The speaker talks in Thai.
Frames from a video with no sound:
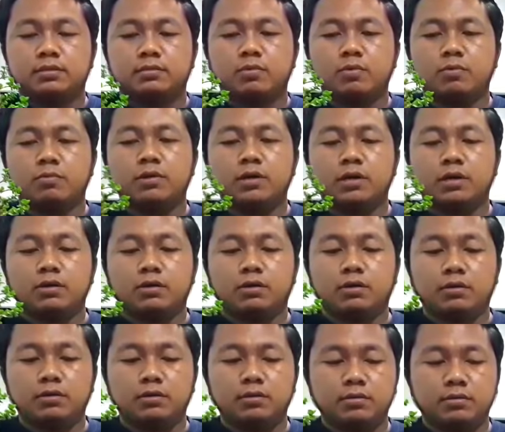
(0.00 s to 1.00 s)
ผมเคยล
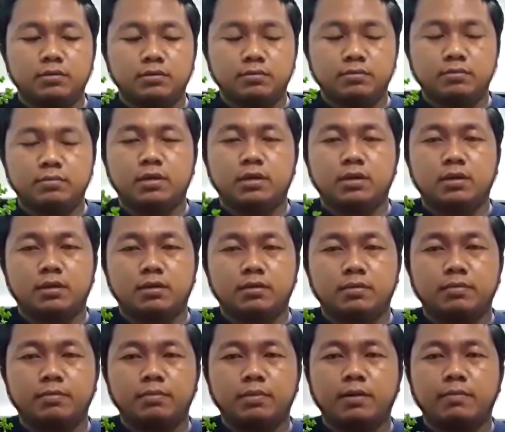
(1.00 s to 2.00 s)
องอ่า
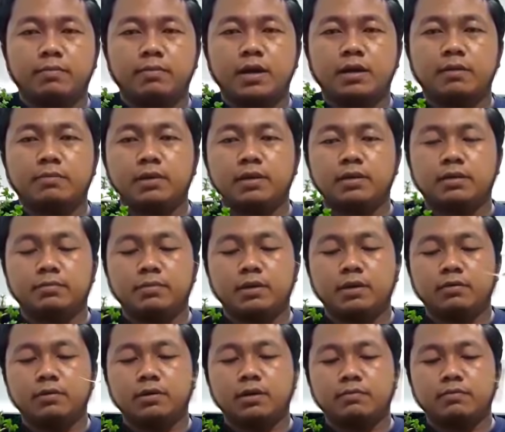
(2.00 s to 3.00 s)
ผมกลับบ้านไม่ไม่
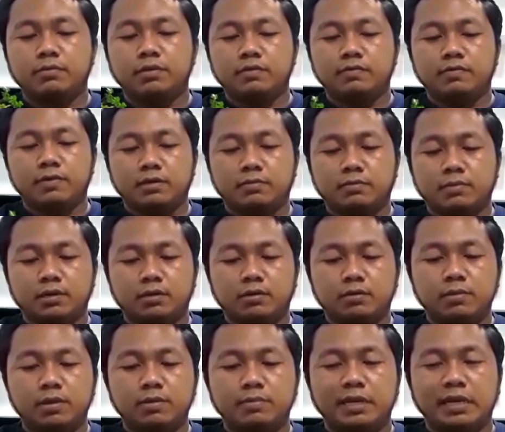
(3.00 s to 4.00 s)
รดน้ำสี่วันมันก็
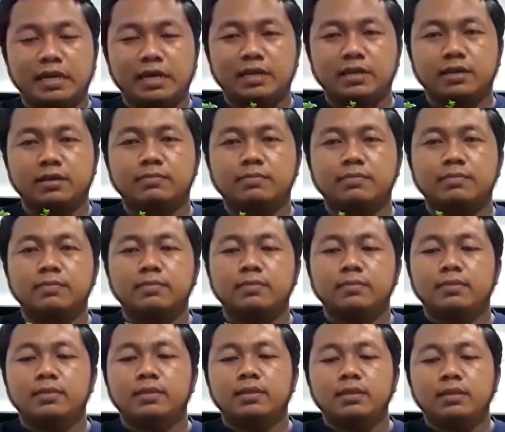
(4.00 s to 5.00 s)
ไม่เป็นไรนะครับ
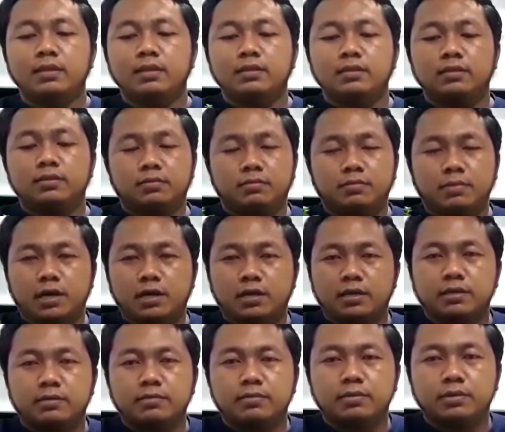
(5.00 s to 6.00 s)
ต้นไม้
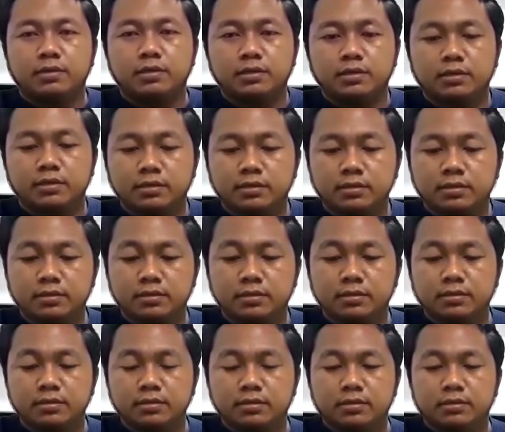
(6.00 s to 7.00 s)
พวกนี้
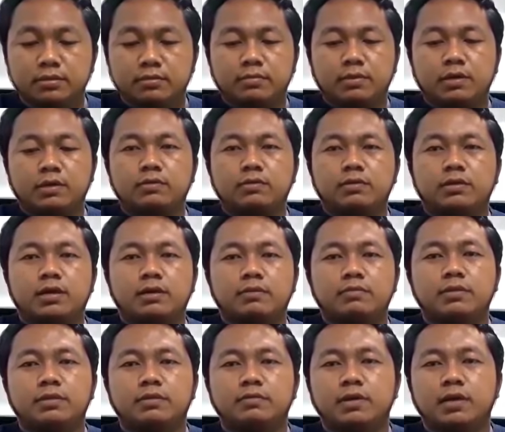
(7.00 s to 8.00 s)
ไม่รด
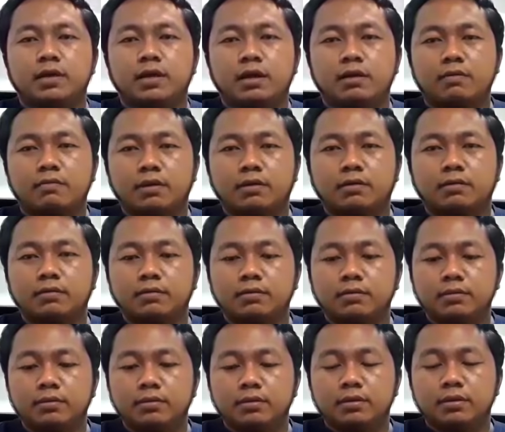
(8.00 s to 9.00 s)
น้ำสี่วันห้าวัน
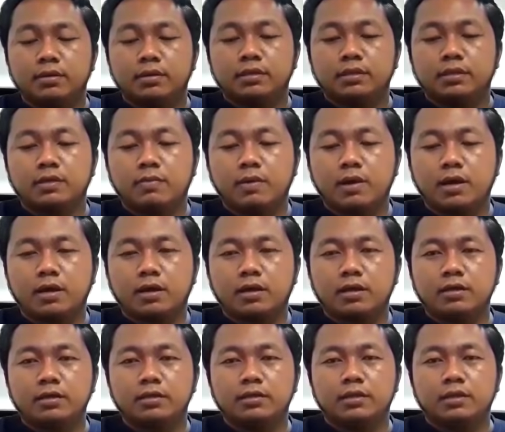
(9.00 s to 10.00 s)
แต่ว่า
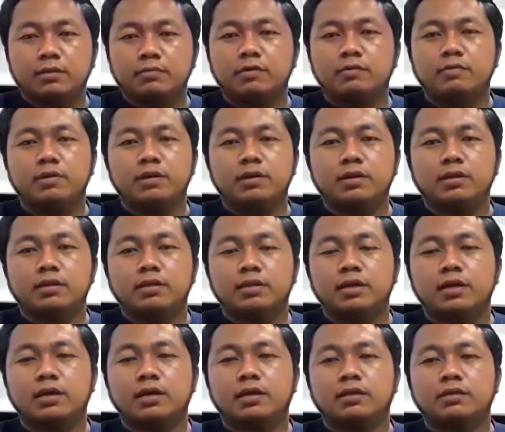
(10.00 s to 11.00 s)
ถ้ามี
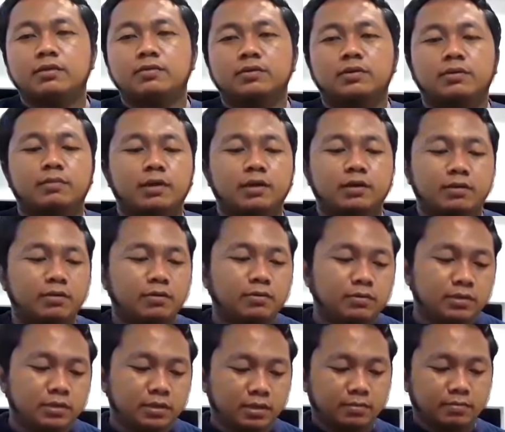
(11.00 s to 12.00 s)
ถ้าอยู่กับมันก็ร
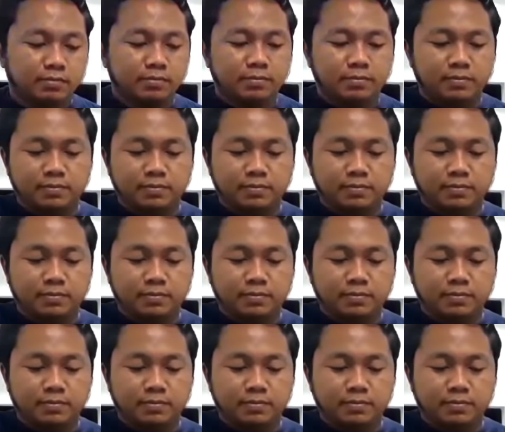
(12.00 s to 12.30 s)
ดเถอะครับ